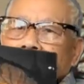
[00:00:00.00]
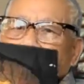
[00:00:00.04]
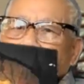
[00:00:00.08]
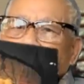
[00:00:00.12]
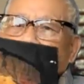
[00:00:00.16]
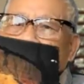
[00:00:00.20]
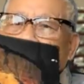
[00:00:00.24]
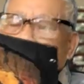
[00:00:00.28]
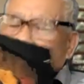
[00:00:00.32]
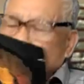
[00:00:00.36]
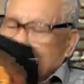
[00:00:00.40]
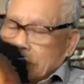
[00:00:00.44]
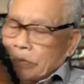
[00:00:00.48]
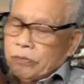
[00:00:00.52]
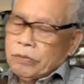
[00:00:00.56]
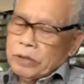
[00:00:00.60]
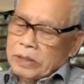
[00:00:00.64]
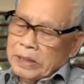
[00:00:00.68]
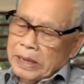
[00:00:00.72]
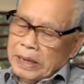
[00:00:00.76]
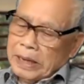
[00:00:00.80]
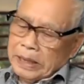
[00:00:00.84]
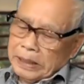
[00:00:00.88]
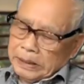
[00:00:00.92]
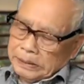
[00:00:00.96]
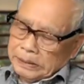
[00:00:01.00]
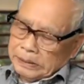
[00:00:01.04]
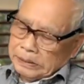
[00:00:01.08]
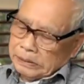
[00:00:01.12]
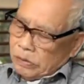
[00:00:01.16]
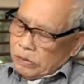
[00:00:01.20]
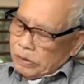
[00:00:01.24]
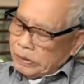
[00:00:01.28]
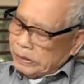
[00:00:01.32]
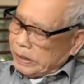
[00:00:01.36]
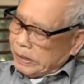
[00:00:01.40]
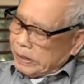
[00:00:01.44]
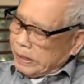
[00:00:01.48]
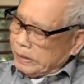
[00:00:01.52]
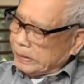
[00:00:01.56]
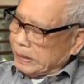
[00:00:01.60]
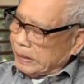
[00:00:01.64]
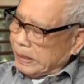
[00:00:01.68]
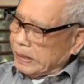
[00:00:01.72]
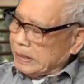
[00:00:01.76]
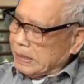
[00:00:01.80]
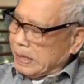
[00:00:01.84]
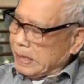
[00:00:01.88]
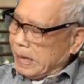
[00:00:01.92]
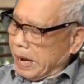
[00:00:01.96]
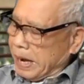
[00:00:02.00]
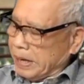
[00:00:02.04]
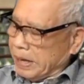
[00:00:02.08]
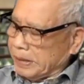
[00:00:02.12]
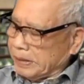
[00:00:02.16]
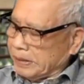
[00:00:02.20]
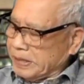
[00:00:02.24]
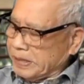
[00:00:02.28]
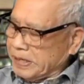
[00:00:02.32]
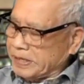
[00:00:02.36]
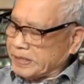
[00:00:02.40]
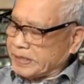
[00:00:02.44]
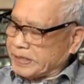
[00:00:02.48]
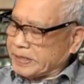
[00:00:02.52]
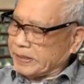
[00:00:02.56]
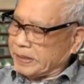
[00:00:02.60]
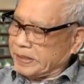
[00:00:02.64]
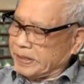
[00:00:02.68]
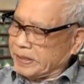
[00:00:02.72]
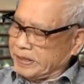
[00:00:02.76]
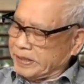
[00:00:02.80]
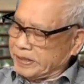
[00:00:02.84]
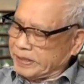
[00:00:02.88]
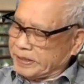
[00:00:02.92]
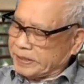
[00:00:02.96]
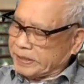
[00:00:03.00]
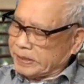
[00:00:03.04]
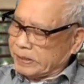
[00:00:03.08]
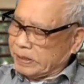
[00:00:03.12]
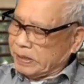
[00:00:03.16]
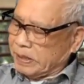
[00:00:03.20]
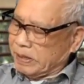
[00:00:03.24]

là cuốn này có cái tên là This is